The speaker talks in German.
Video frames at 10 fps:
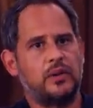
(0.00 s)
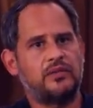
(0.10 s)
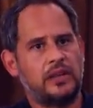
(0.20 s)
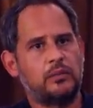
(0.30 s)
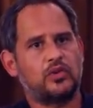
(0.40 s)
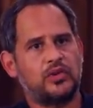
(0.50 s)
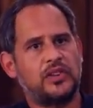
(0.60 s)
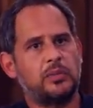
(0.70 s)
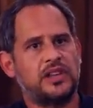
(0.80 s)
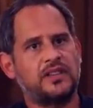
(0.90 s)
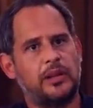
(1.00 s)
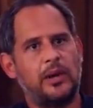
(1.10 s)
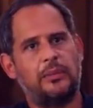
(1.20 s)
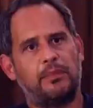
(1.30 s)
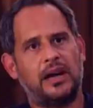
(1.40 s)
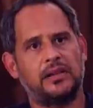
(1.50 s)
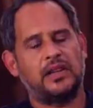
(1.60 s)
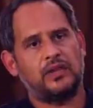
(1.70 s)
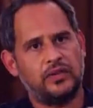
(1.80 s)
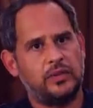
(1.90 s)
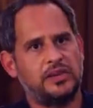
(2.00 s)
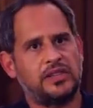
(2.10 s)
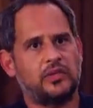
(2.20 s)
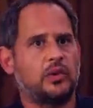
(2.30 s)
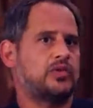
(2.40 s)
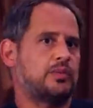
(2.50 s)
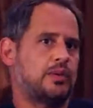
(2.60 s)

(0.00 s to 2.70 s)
Und wenn, musst du das mit dir selber abmachen. Das war für mich das größte